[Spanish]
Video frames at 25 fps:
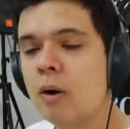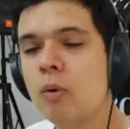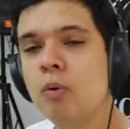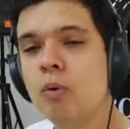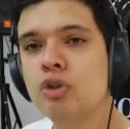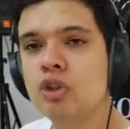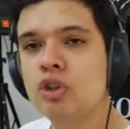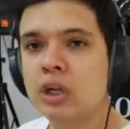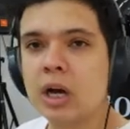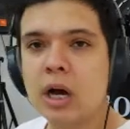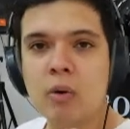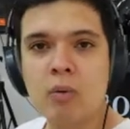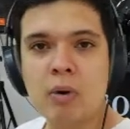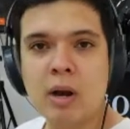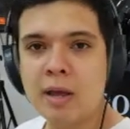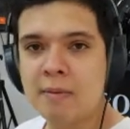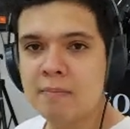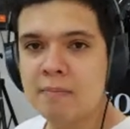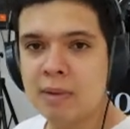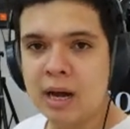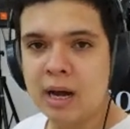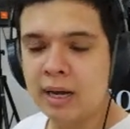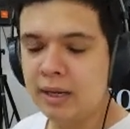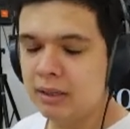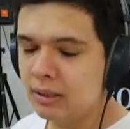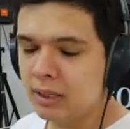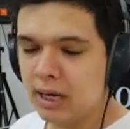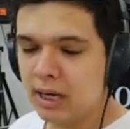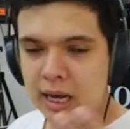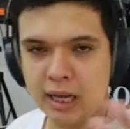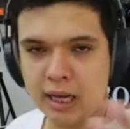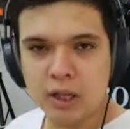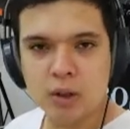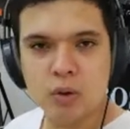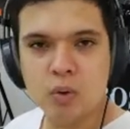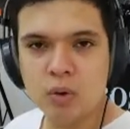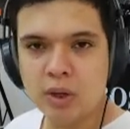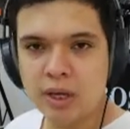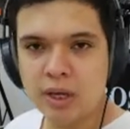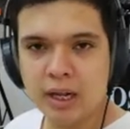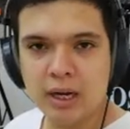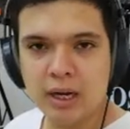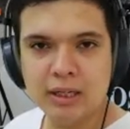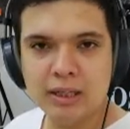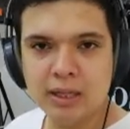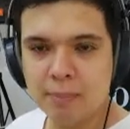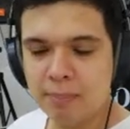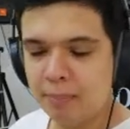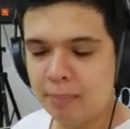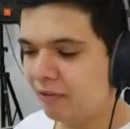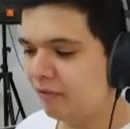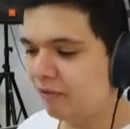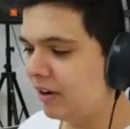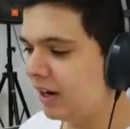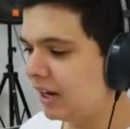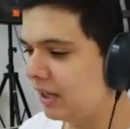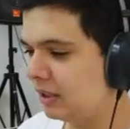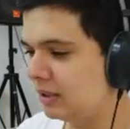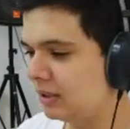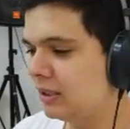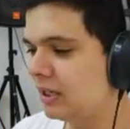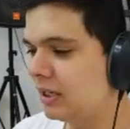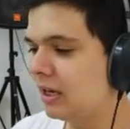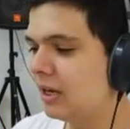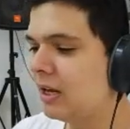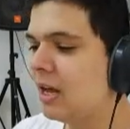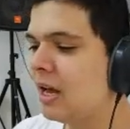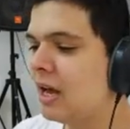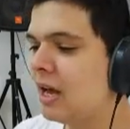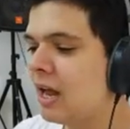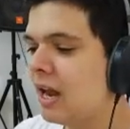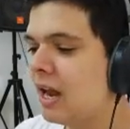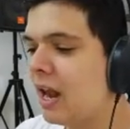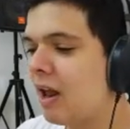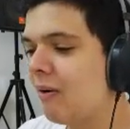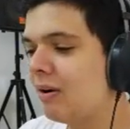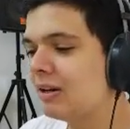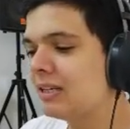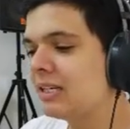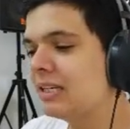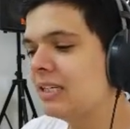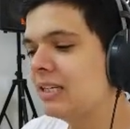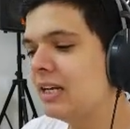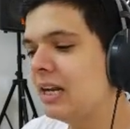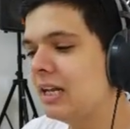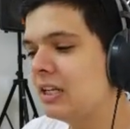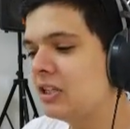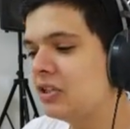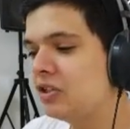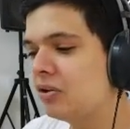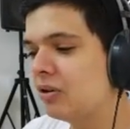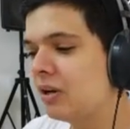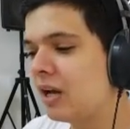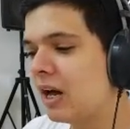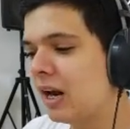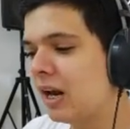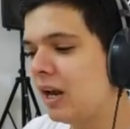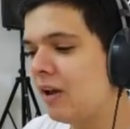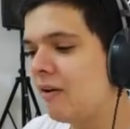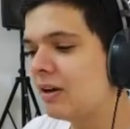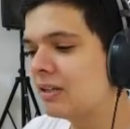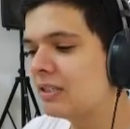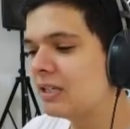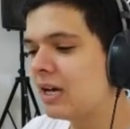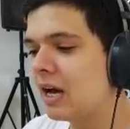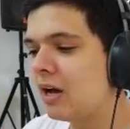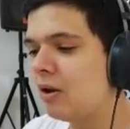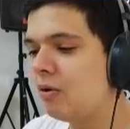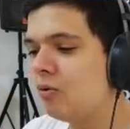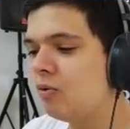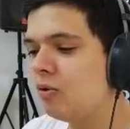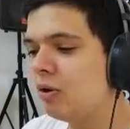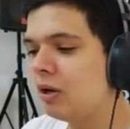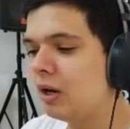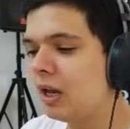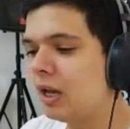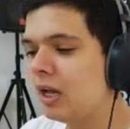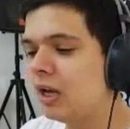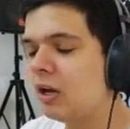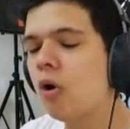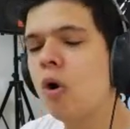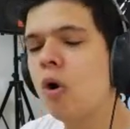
a buscar una imagen, la que tú quieras de preferencia, la vas a seleccionar, le vas a dar un clic